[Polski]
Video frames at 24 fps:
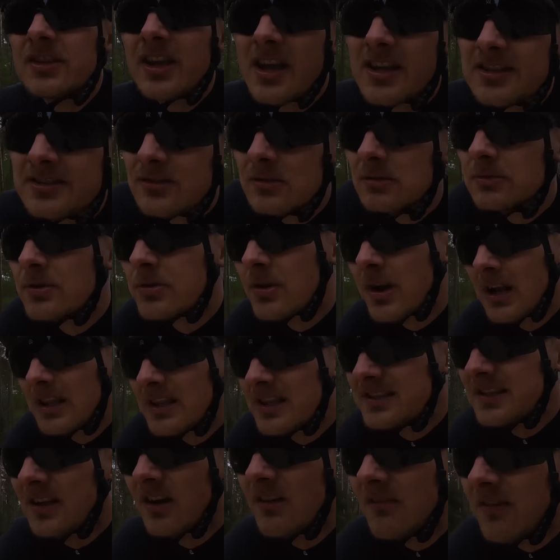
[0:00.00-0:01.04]
to nie jest
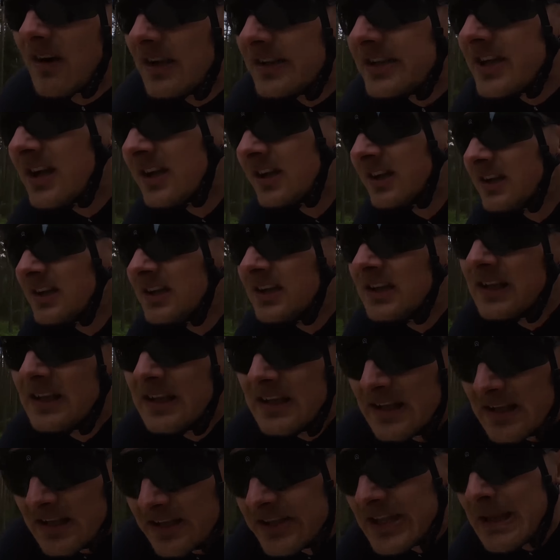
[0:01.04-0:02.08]
kulturalne zachowanie
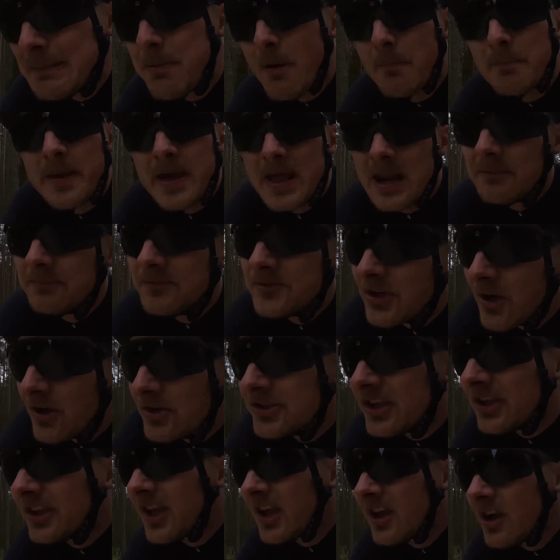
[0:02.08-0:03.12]
nie popieram
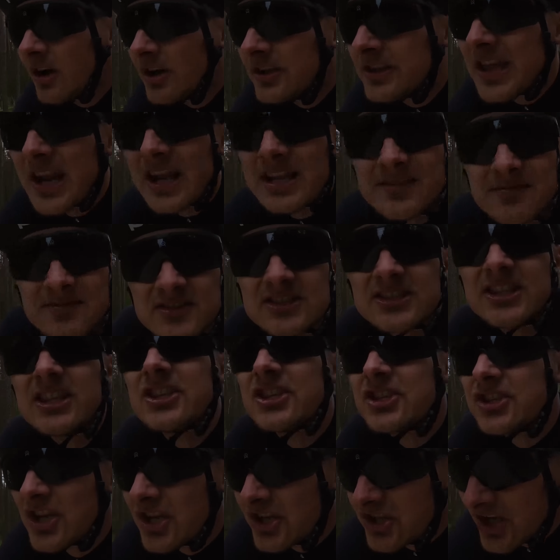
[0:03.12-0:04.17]
czegoś takiego i teraz
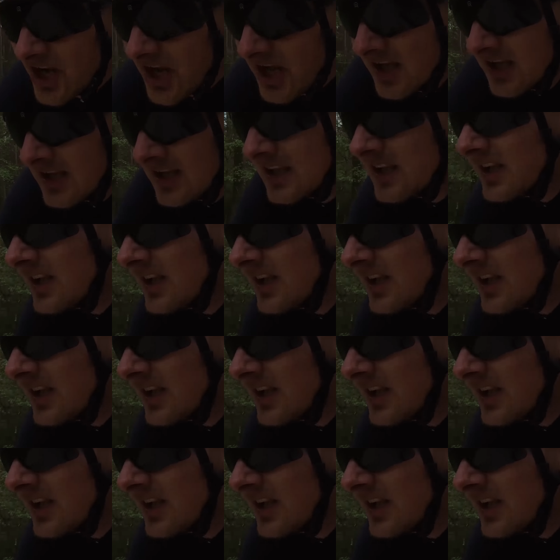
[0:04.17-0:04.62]
wstydźcie się,